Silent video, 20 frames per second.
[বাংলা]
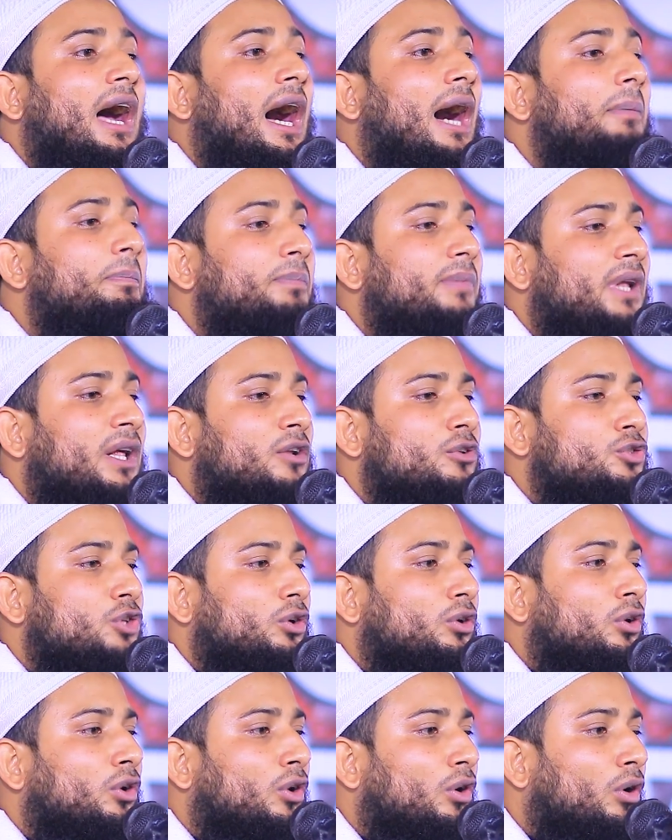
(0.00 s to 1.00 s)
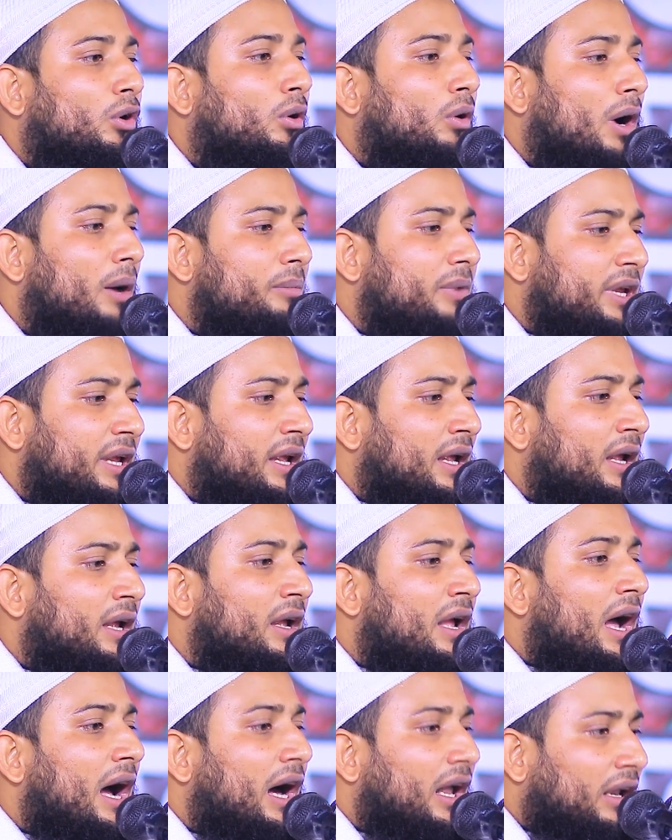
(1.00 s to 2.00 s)
আপনার জন্য আমি
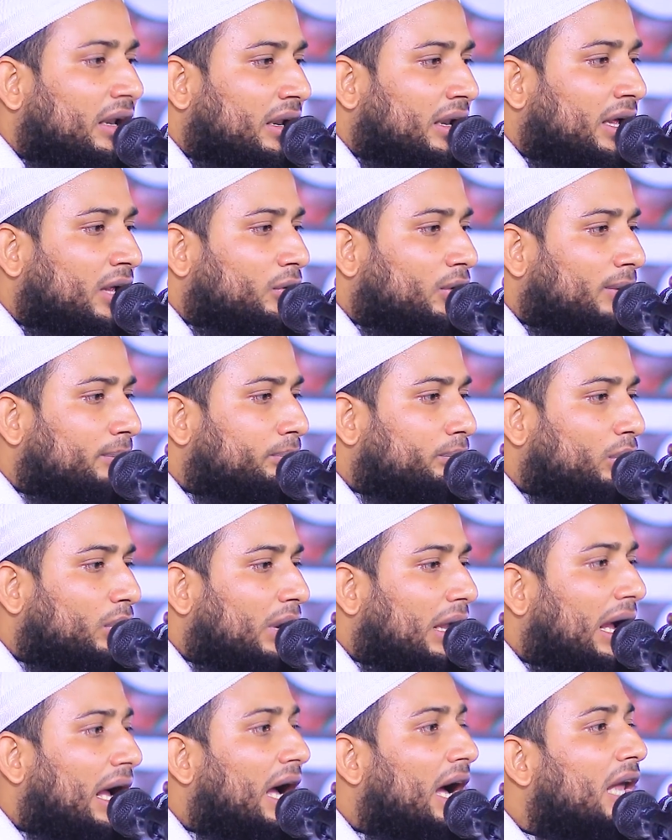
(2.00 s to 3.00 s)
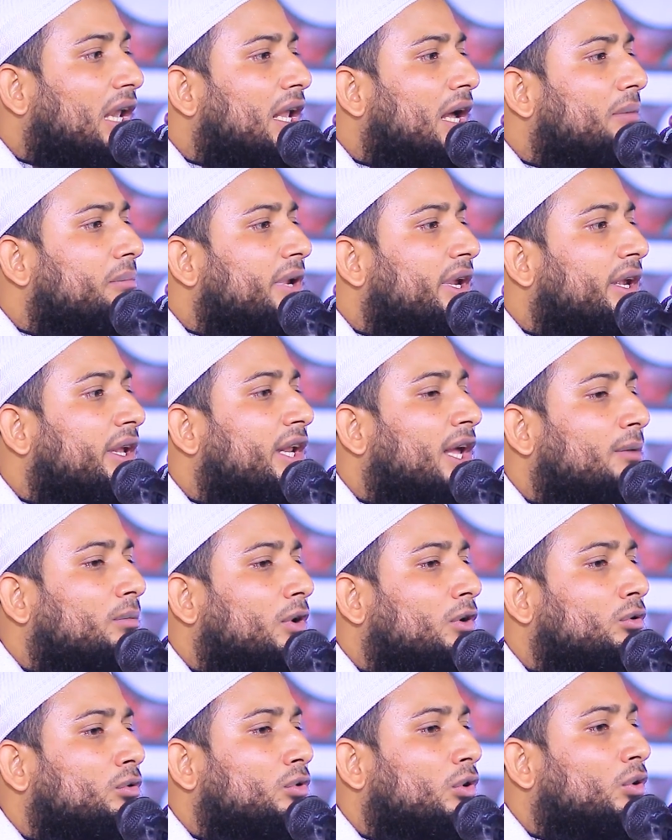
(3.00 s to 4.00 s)
আল্লাহ রব্বুল আলমিন
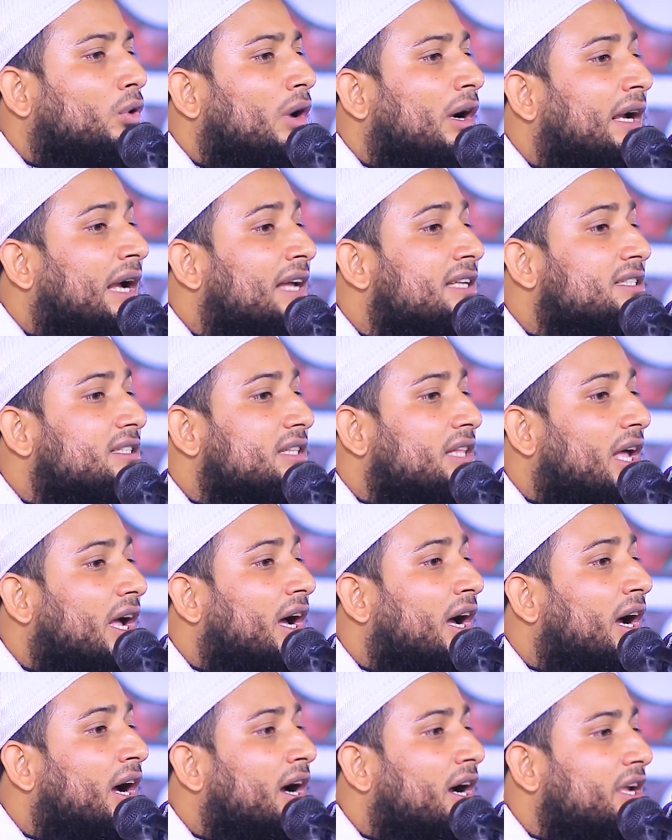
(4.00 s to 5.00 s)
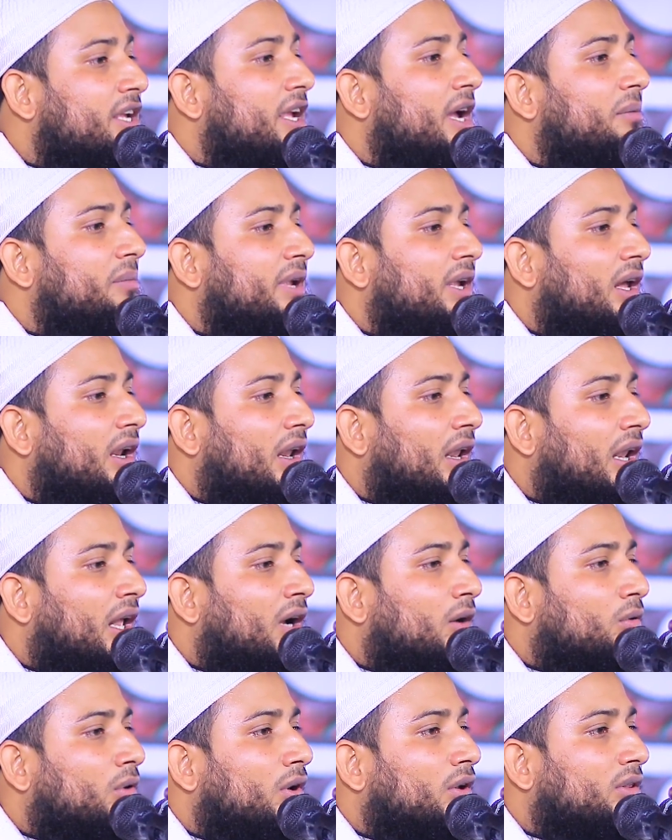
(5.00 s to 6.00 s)
এমন কোনো কাজ নাই আমি আল্লাহ
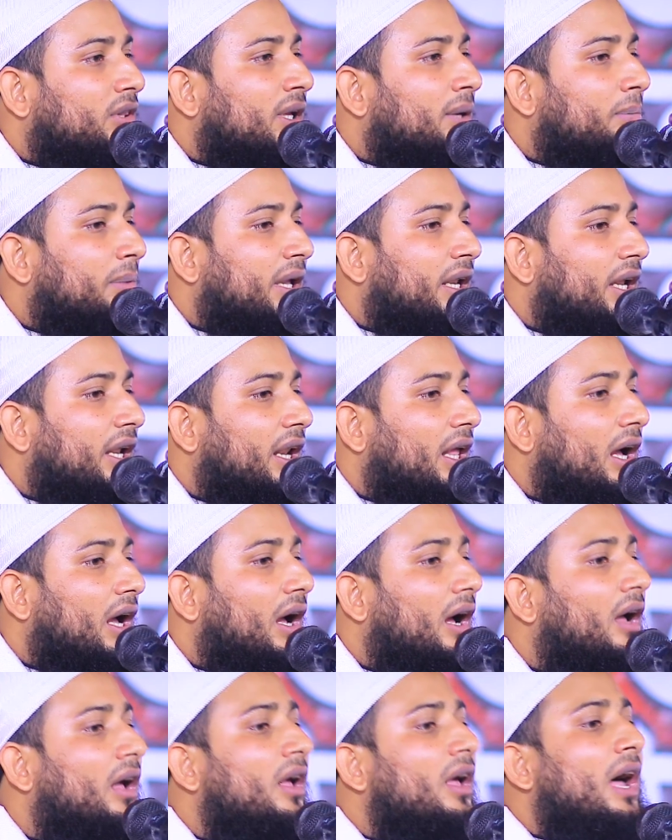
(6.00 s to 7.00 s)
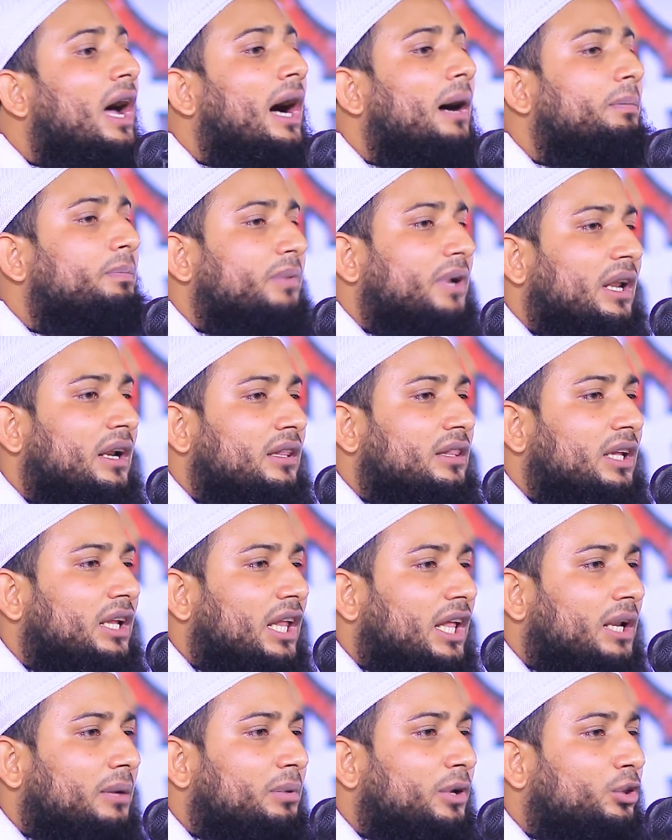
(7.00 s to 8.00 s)
করতে পারি না আপনার
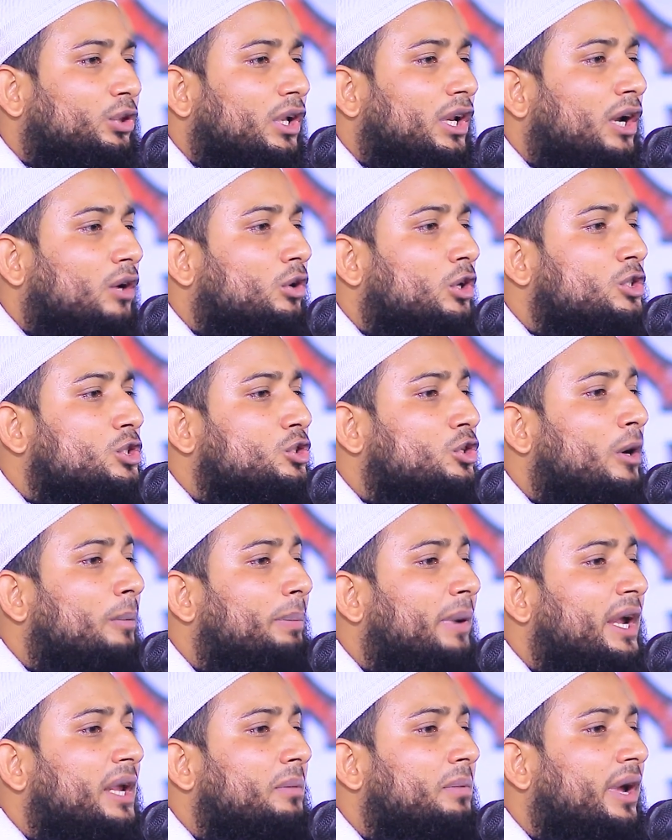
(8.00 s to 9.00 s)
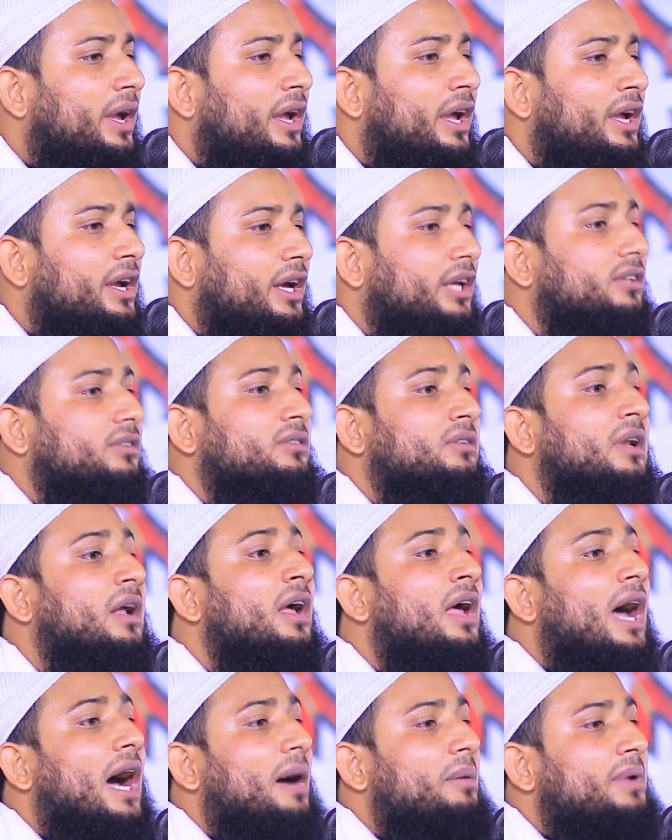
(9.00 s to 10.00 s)
দিলের ভিতরে কষ্ট পাইবেন
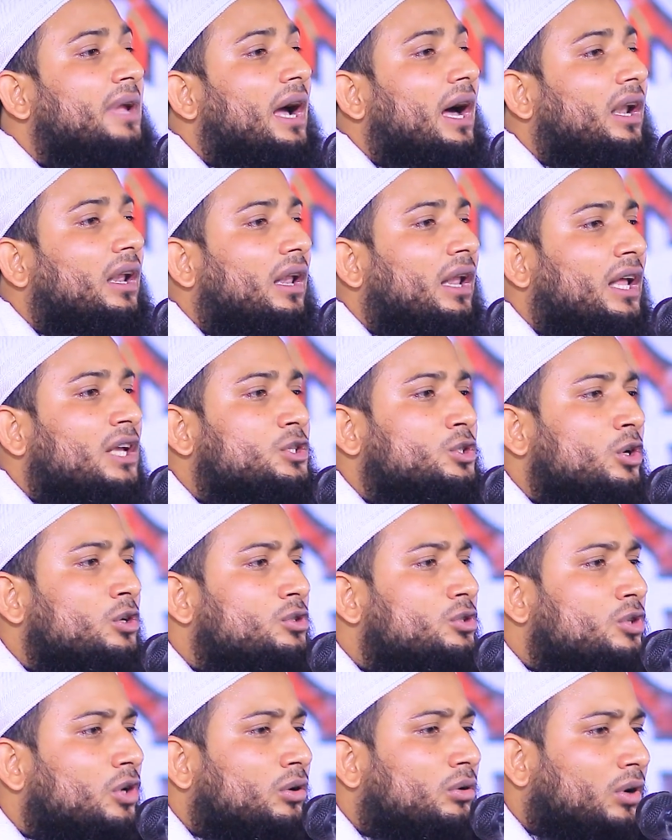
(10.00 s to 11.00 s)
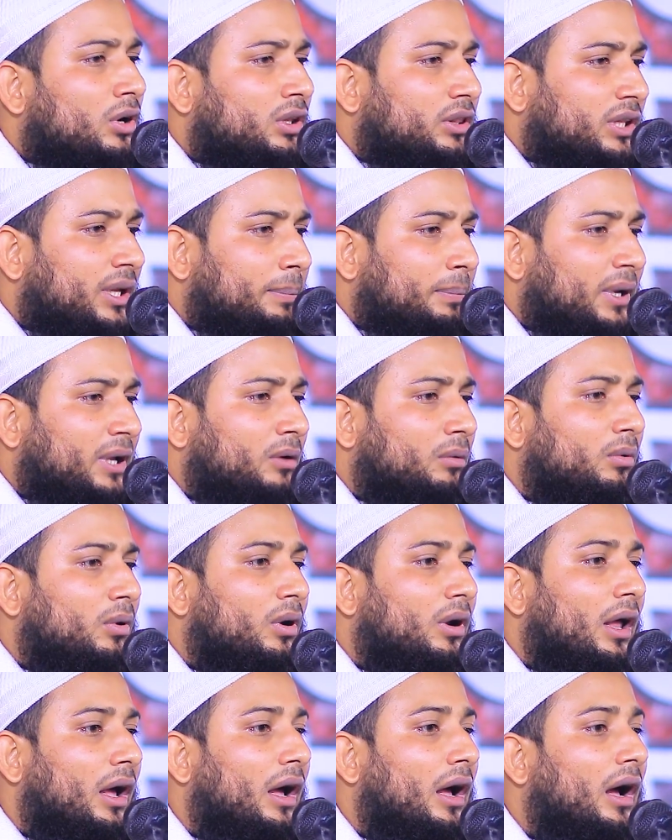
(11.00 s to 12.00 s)
আমি আল্লাহ সহ্য করতে পারবো
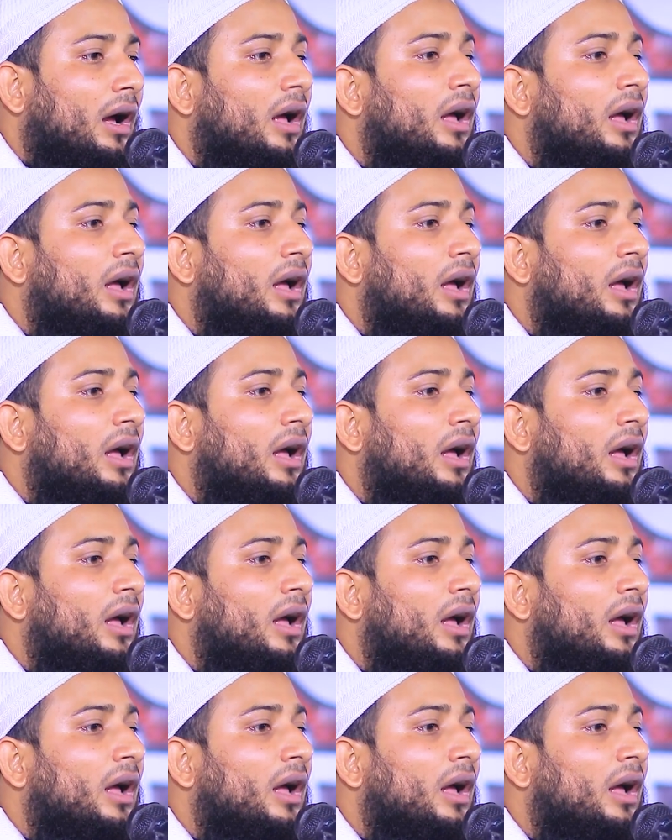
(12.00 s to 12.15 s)
না